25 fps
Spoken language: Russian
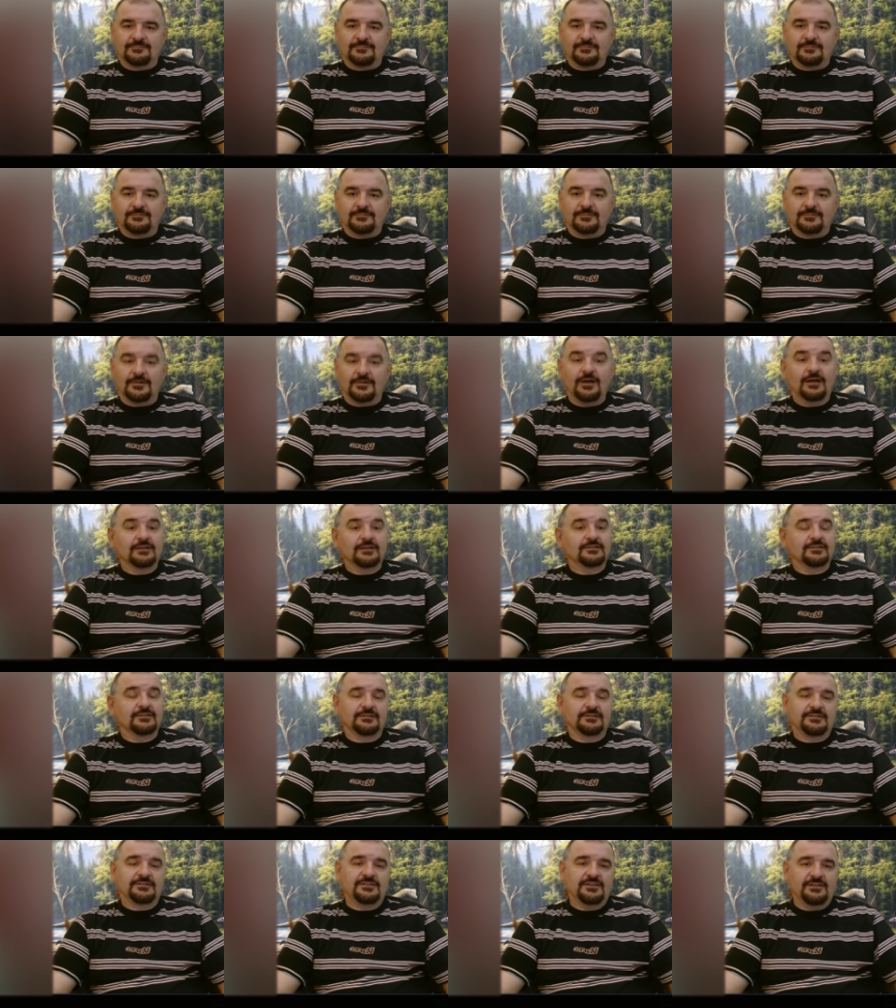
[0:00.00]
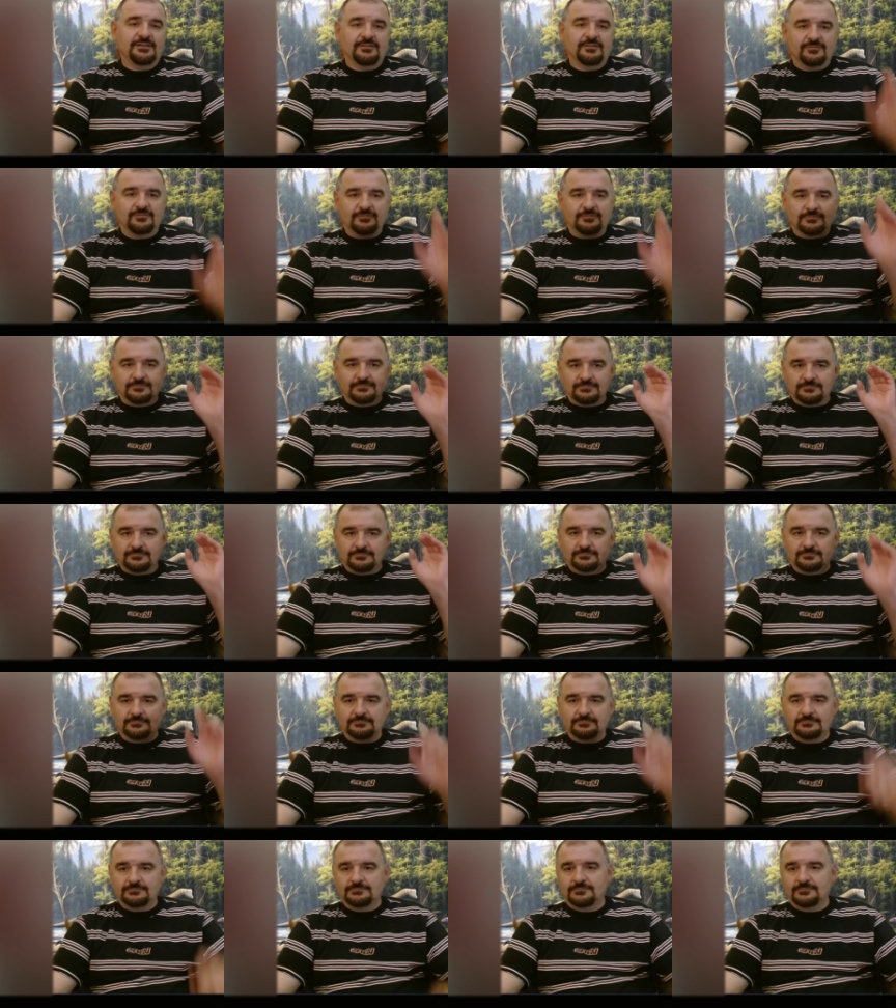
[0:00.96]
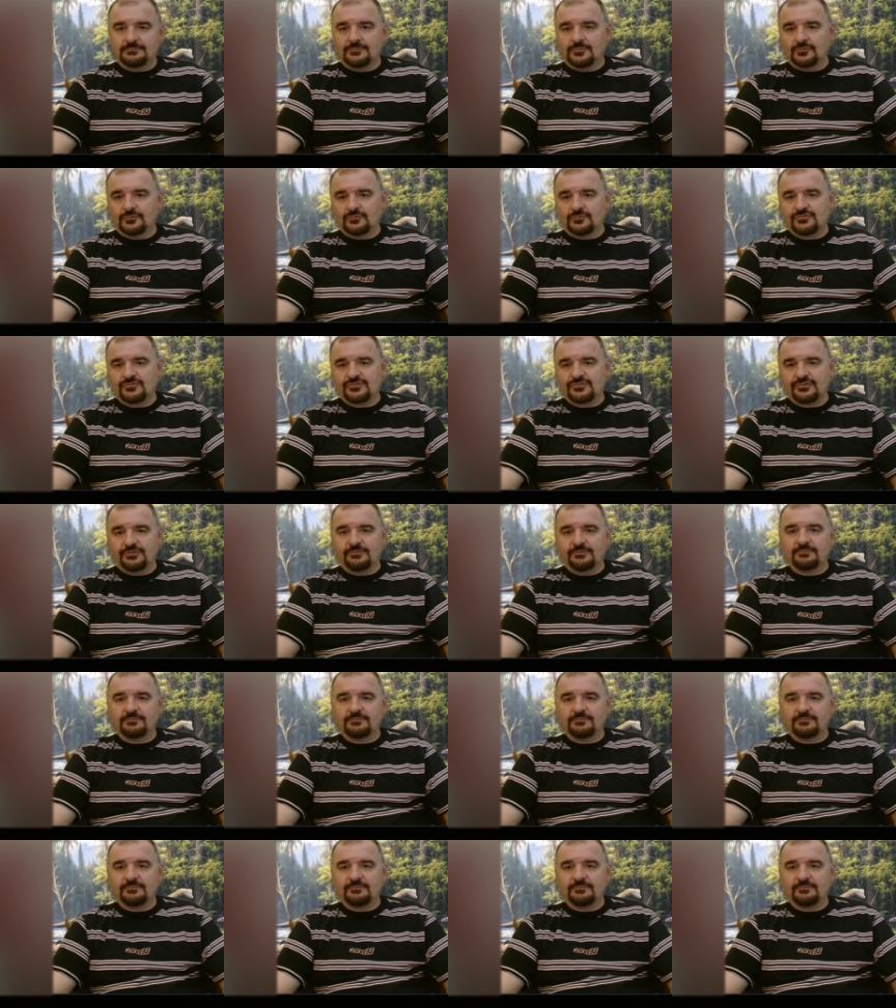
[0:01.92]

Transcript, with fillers: А, это Киев будущее.